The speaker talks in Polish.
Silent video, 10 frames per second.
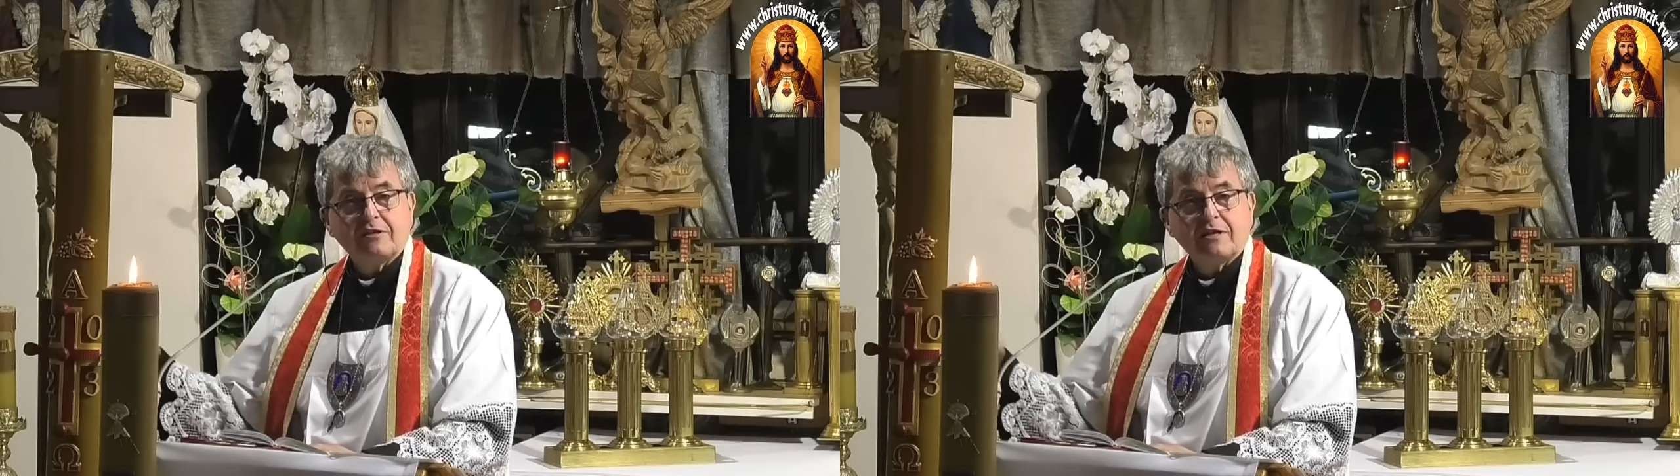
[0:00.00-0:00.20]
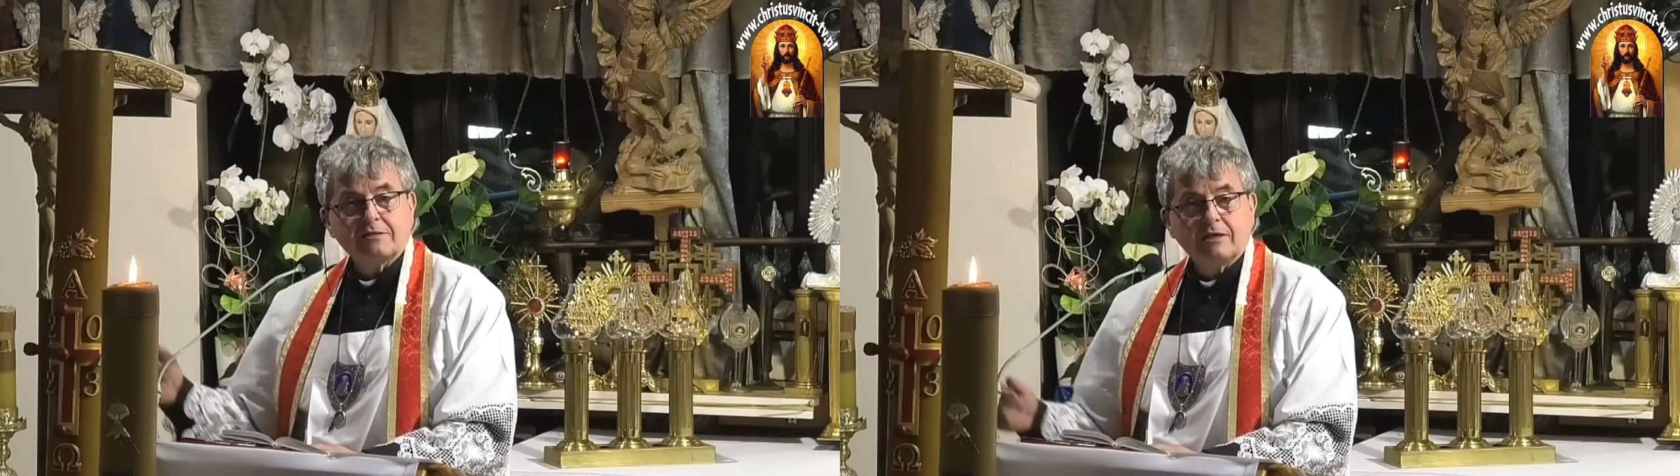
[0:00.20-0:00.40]

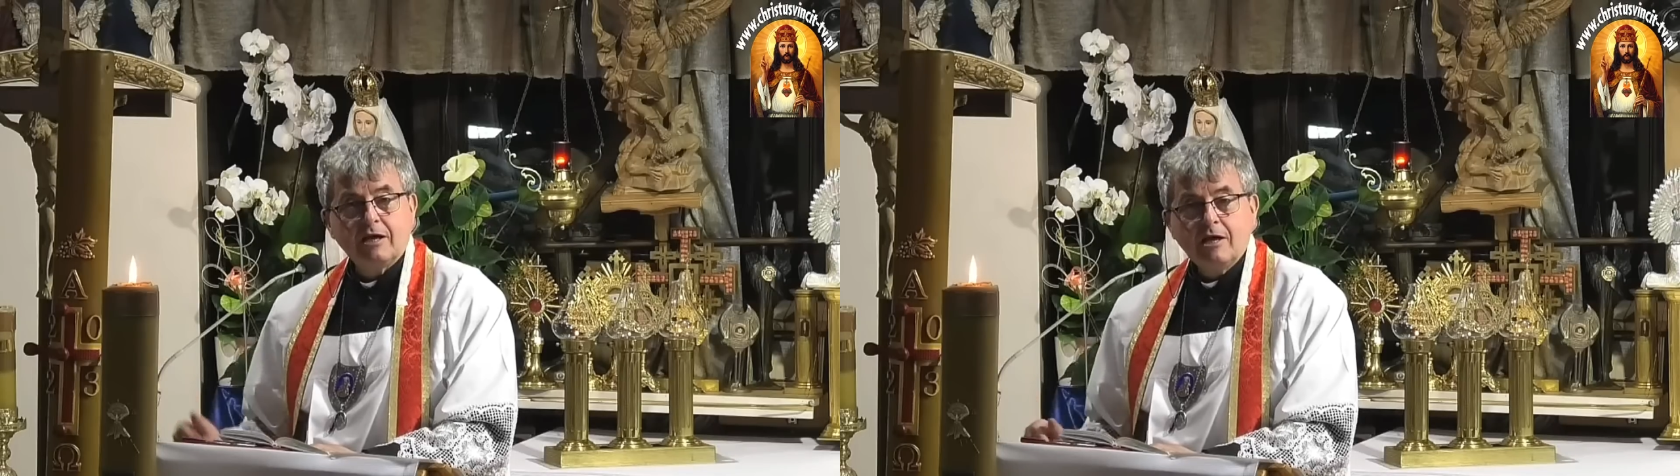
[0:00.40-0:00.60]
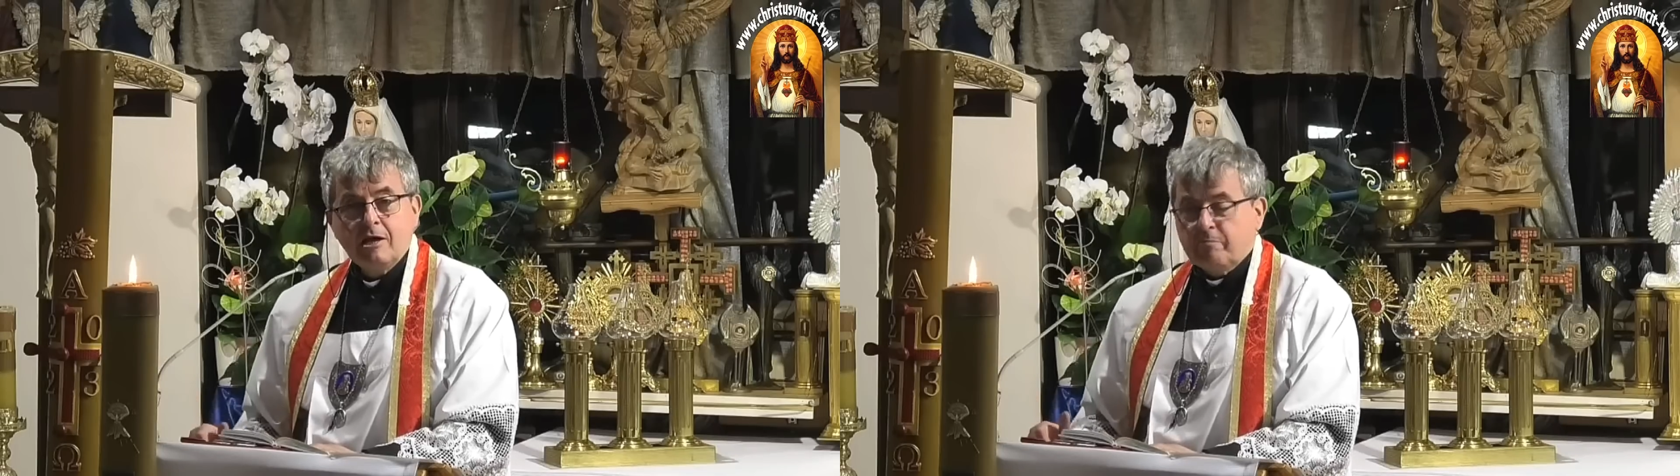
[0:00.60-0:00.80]

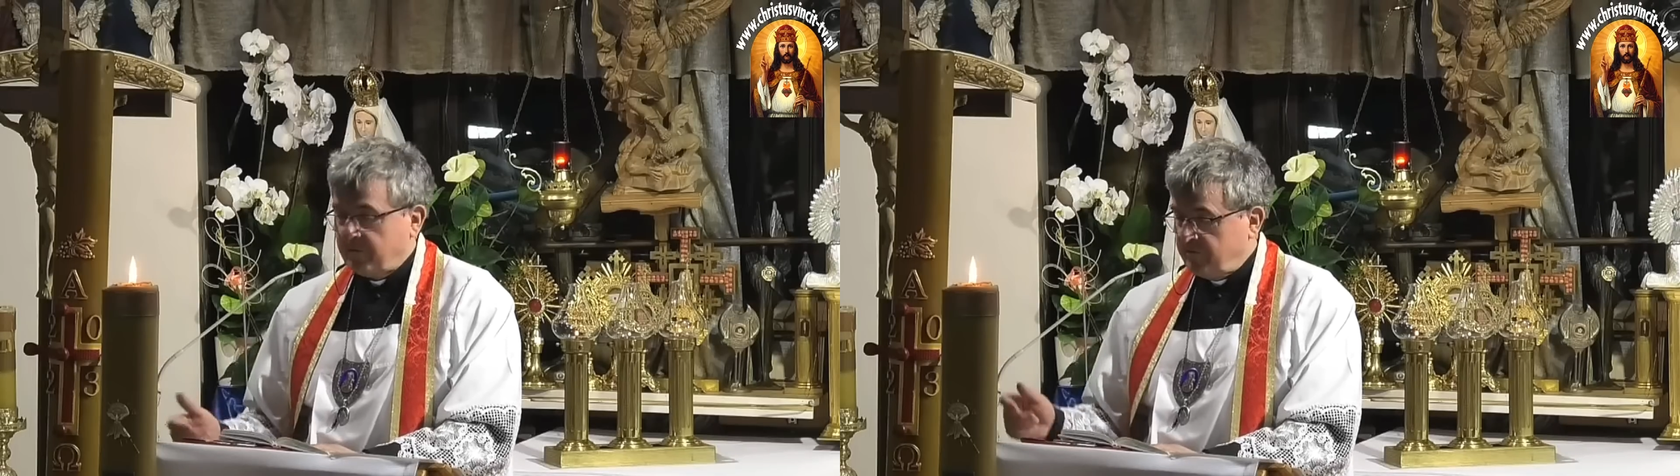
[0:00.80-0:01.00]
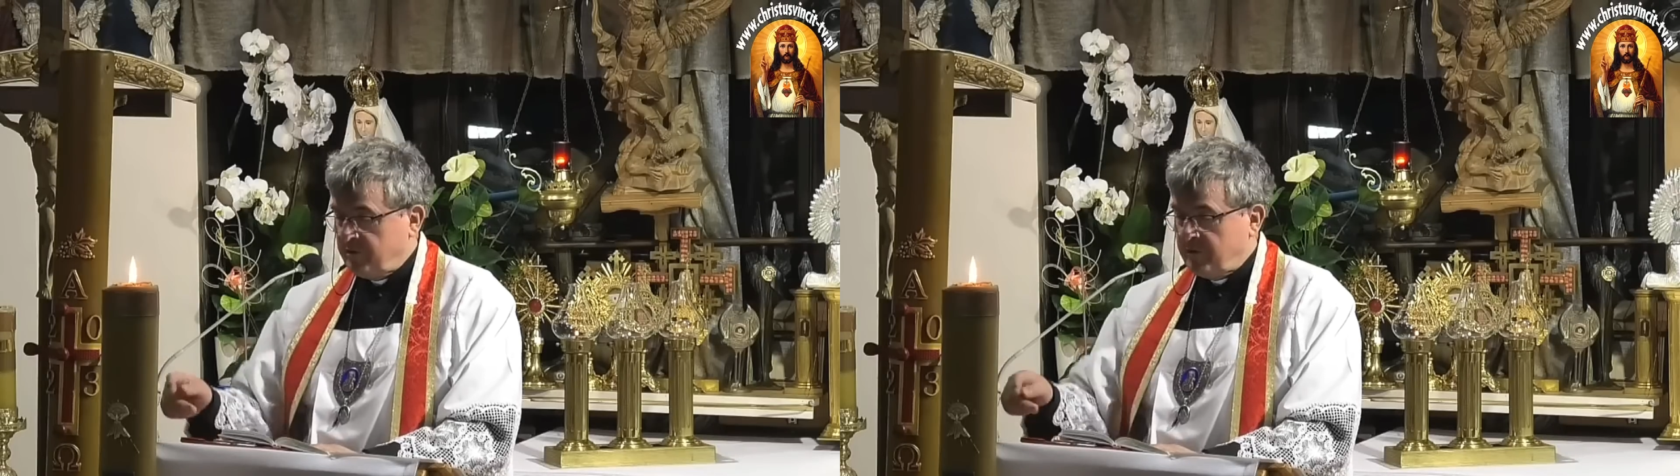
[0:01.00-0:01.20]
strażackie.
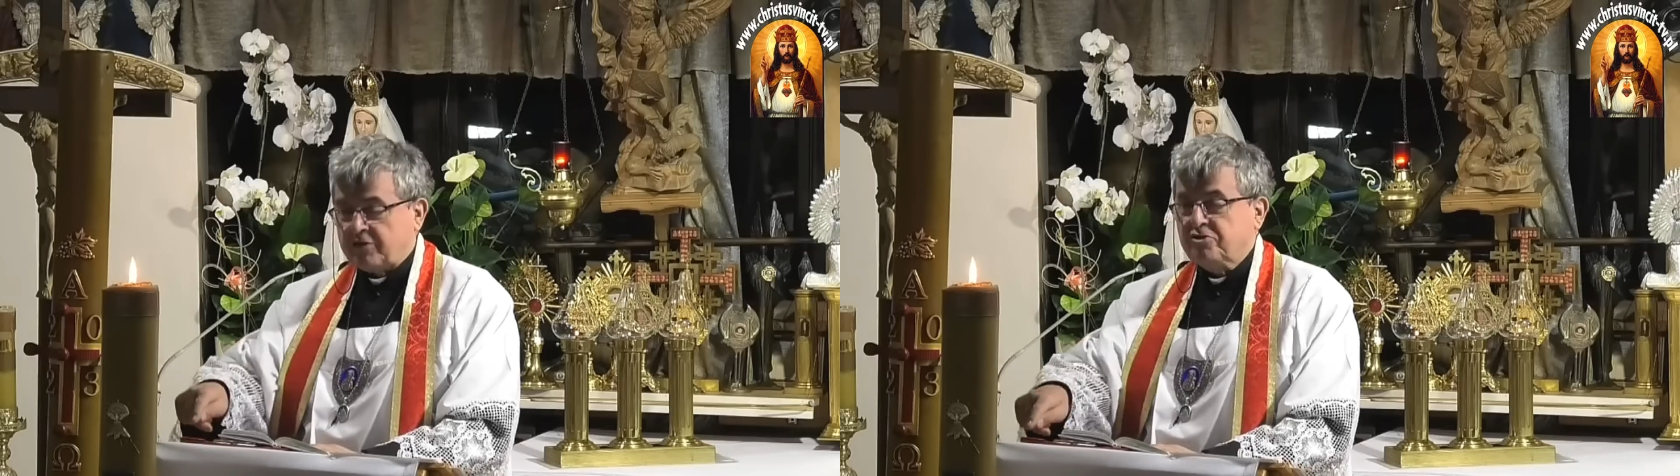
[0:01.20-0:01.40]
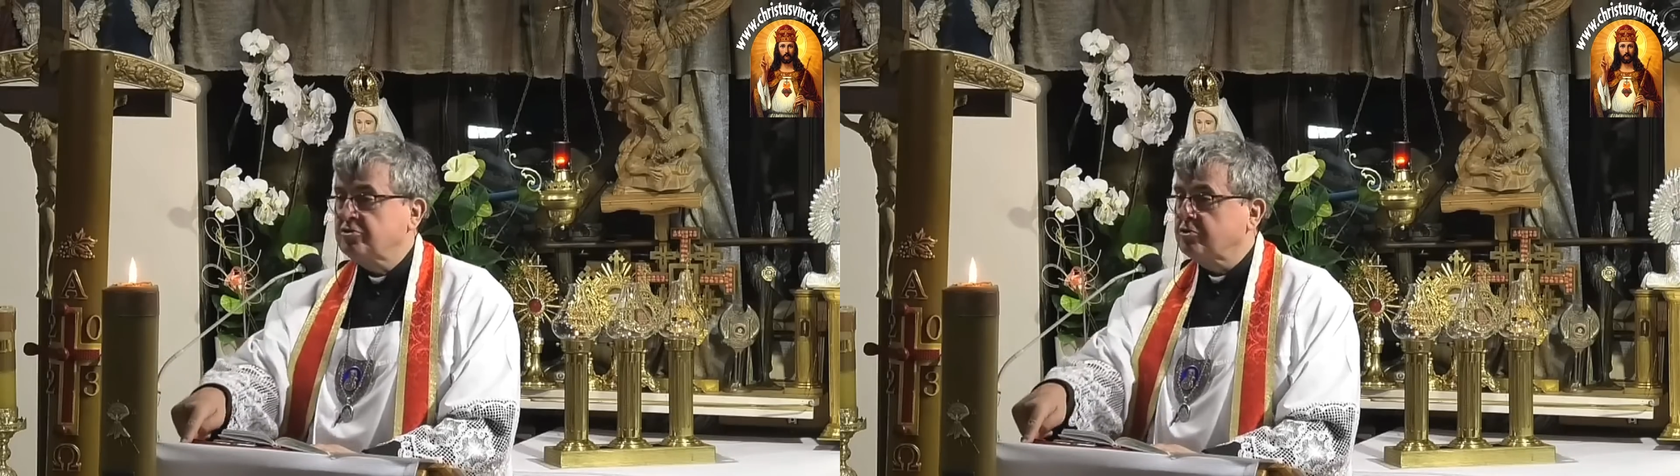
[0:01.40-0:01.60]
Powinni
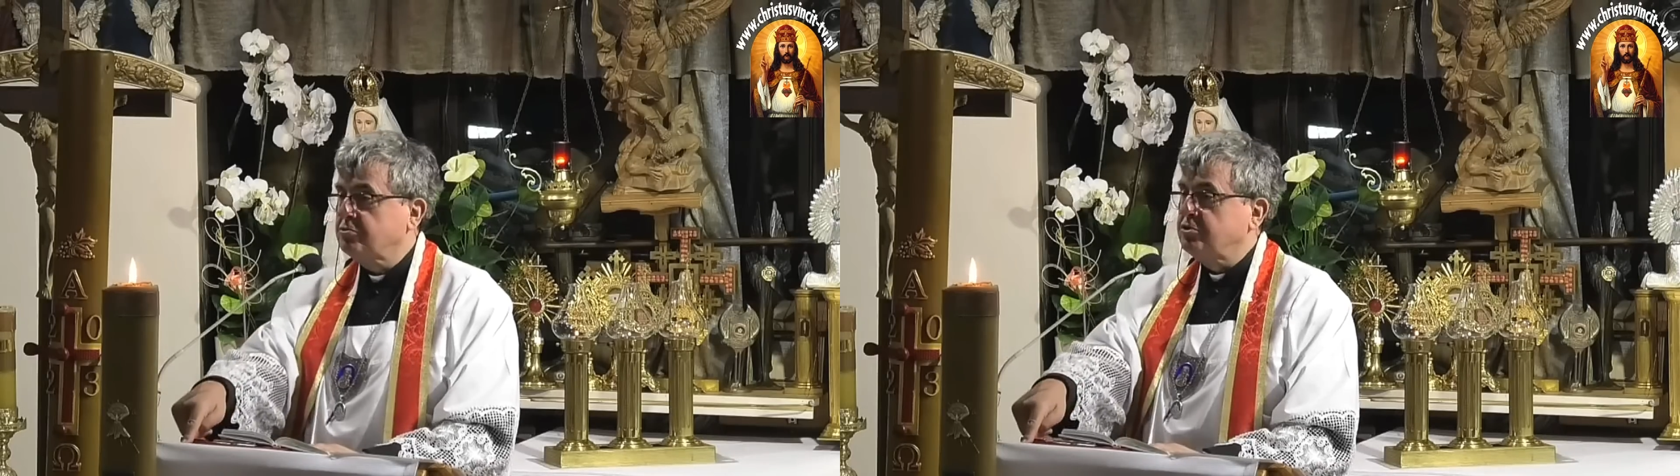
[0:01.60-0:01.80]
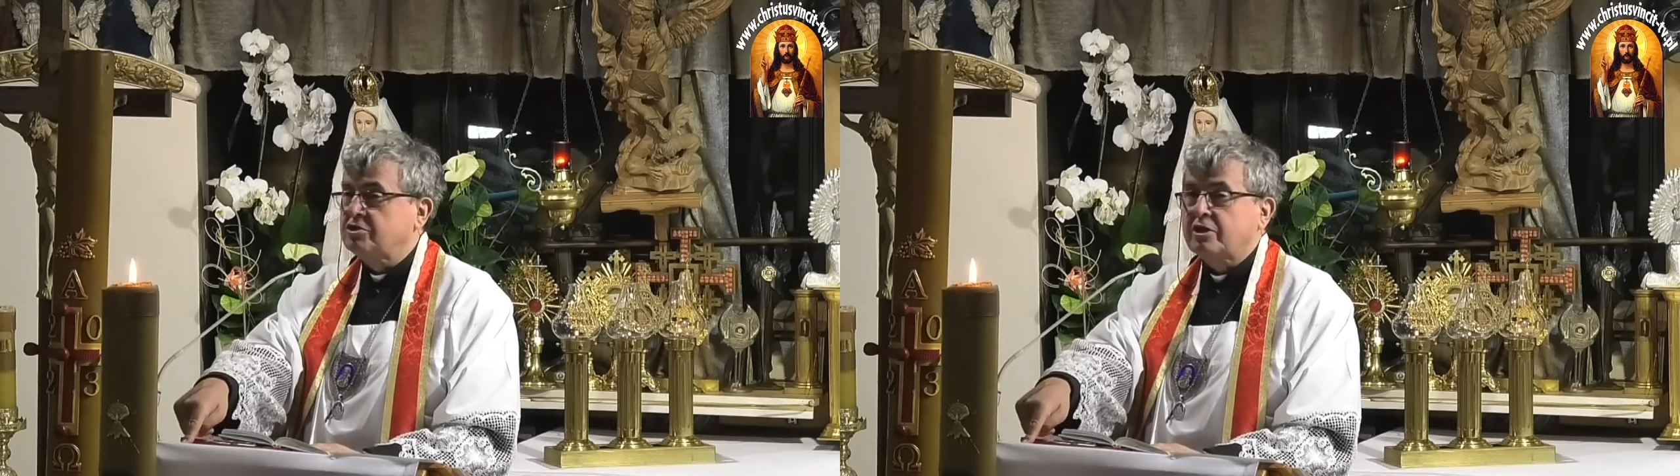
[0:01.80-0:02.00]
nacisnąć
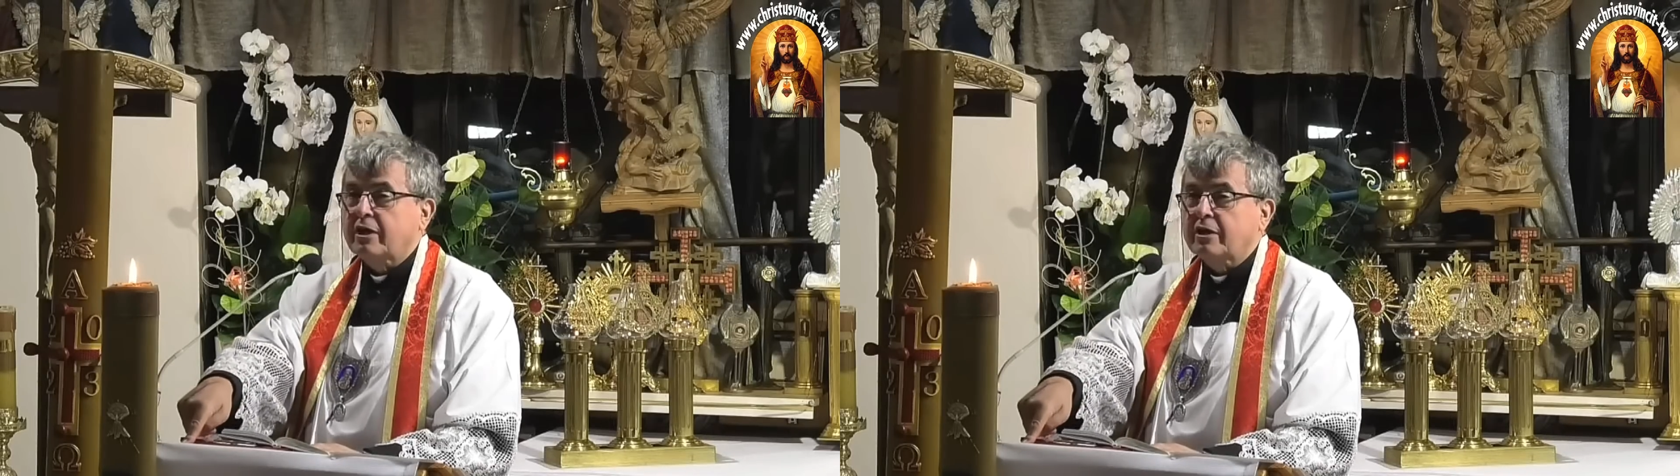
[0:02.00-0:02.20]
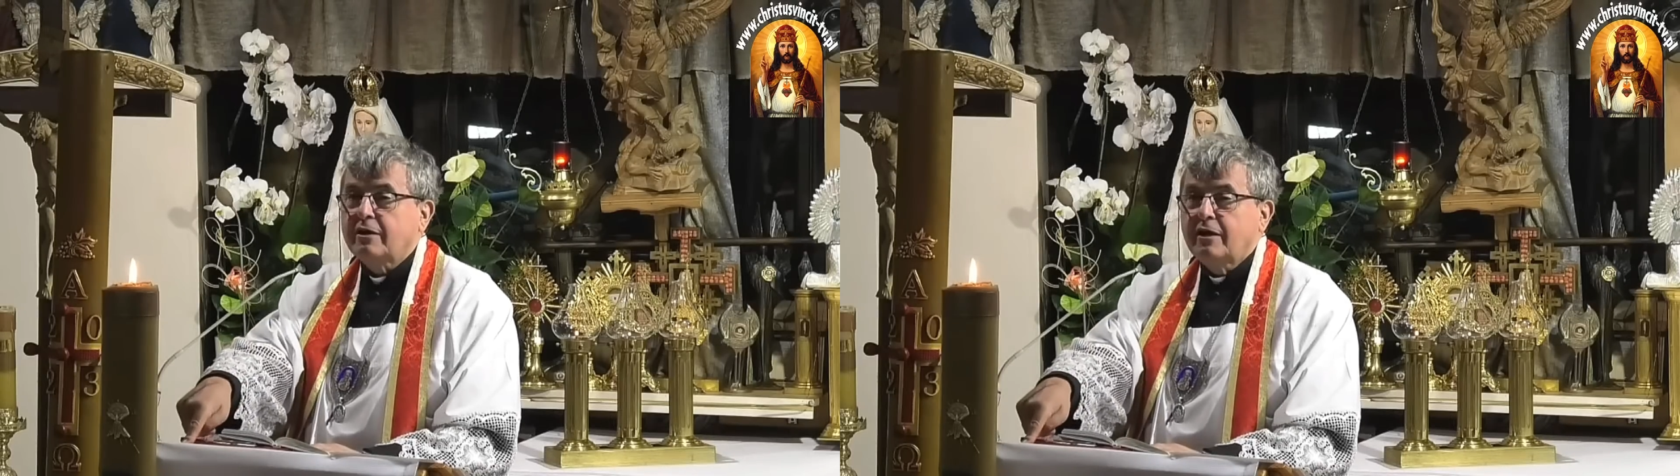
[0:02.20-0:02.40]

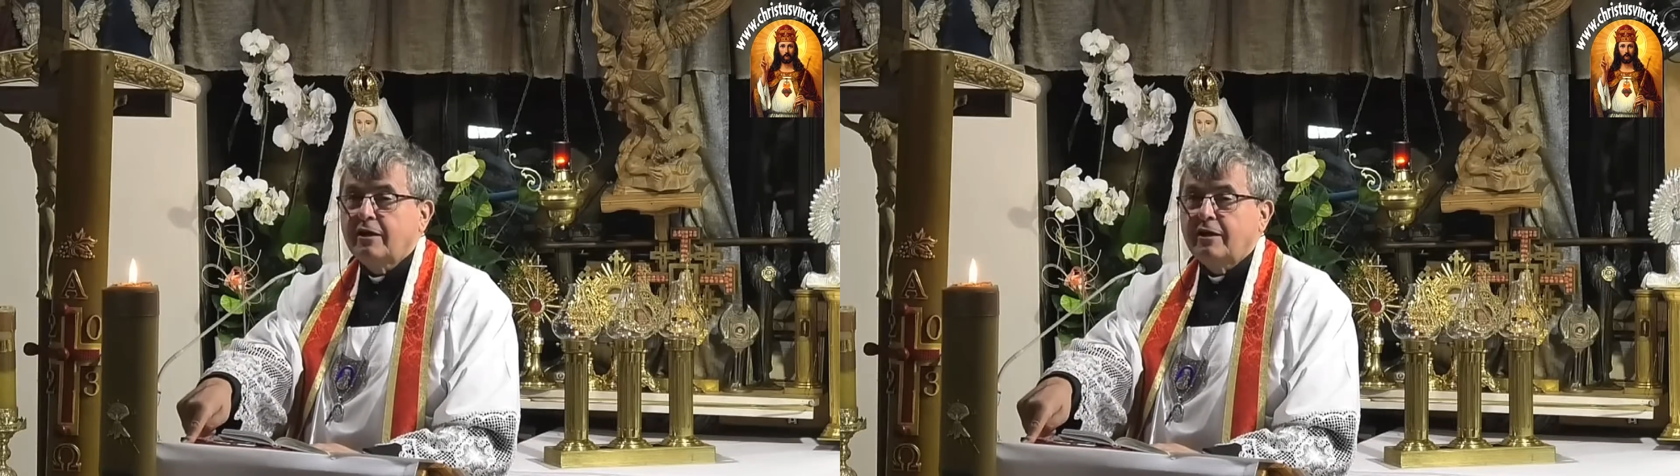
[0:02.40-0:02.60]
guziczek,